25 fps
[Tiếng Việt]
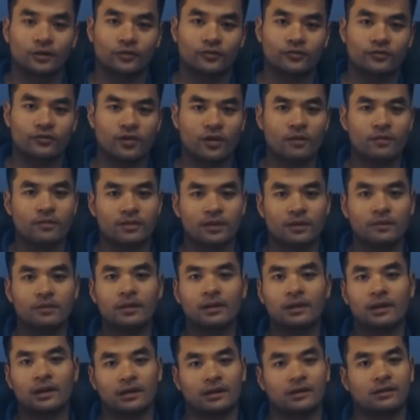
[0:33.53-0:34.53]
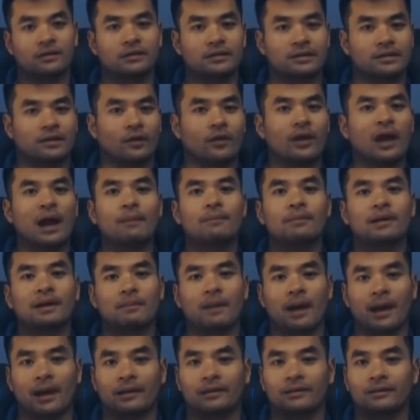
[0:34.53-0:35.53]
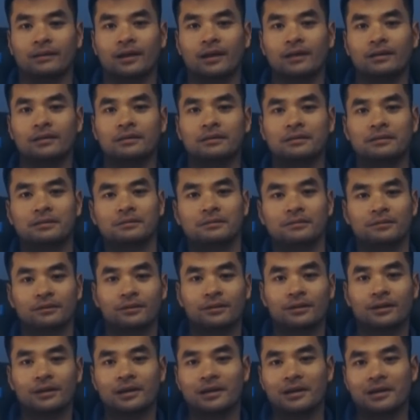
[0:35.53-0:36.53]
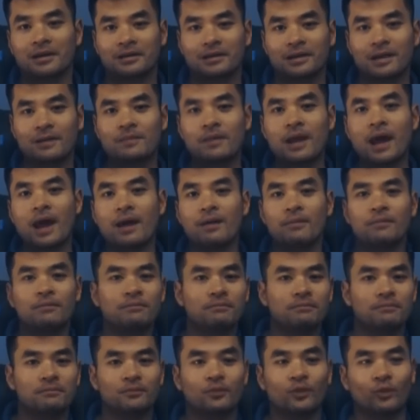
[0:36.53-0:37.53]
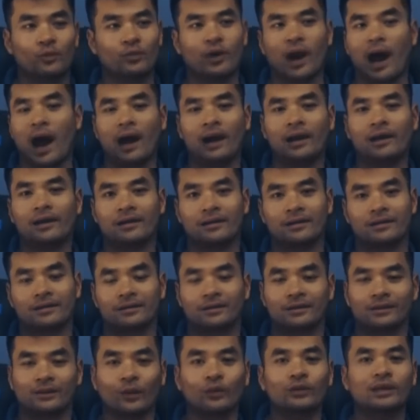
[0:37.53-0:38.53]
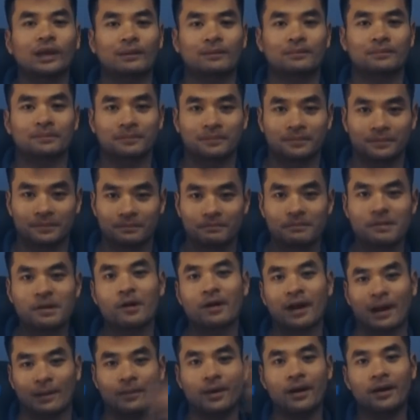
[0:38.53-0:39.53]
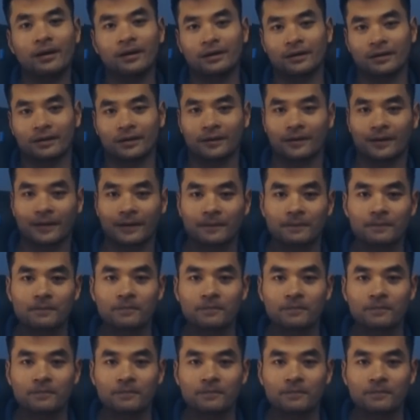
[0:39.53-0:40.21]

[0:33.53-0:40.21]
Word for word: Fox giống như là người cõi âm các bạn thích đêm đêm rùng rợn nha tối tăm mới có cảm hứng được